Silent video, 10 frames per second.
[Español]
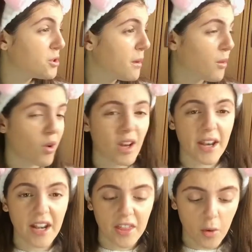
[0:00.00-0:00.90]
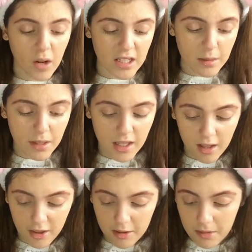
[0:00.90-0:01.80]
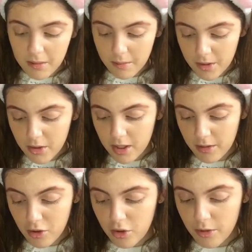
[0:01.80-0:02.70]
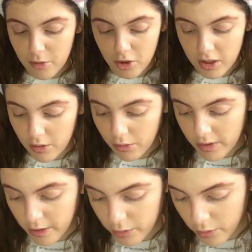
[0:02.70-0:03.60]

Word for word: yo me veo la nariz igual, ¿sabes qué? Encima veo que... Yo creo que me lo he quitado entero